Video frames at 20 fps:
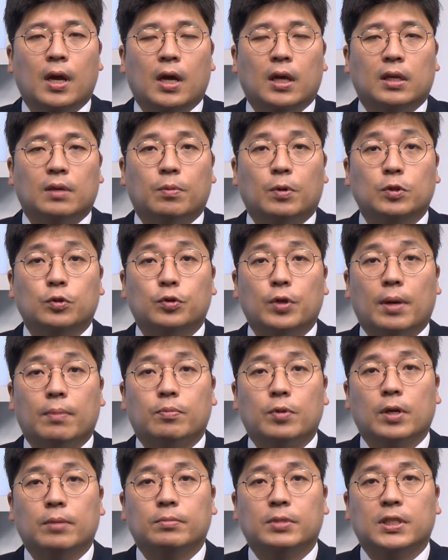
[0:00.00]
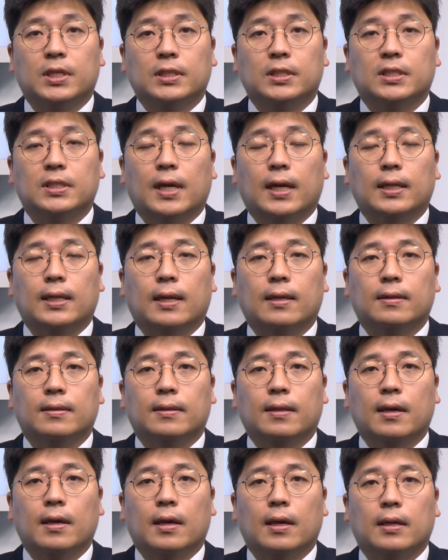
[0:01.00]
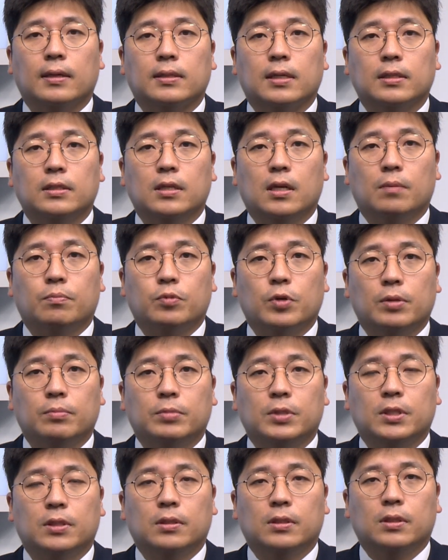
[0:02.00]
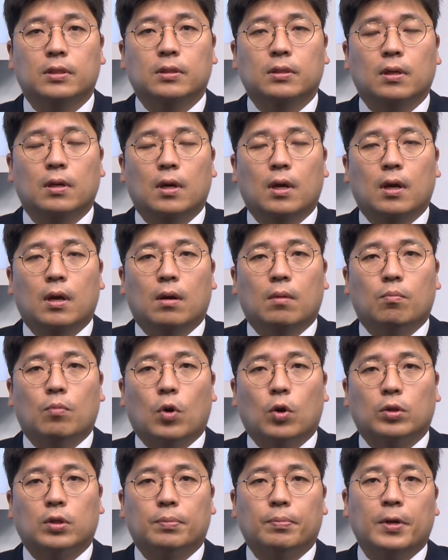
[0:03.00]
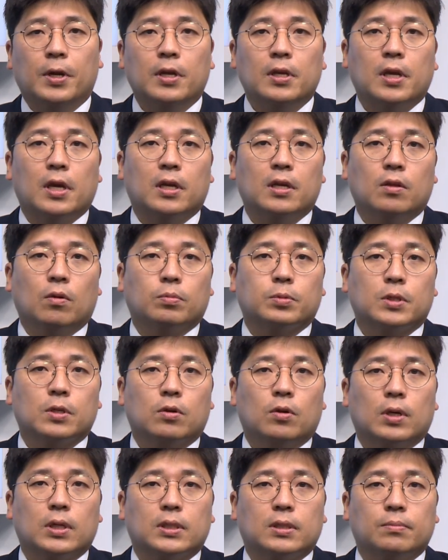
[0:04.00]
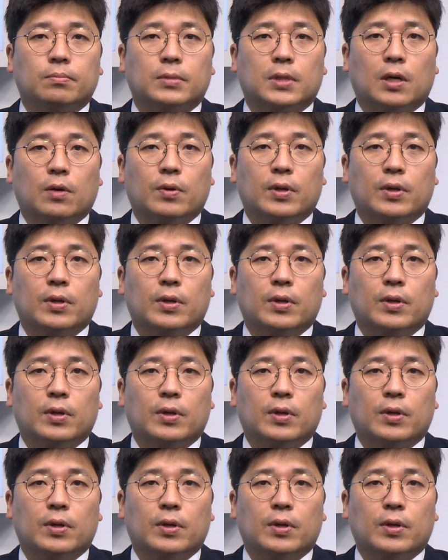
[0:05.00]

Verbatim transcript: 이번 주 에프엠씨가 진행이 되는데 사실 에프엠씨는 뭐 특별한 얘기는 없을 것 같습니다.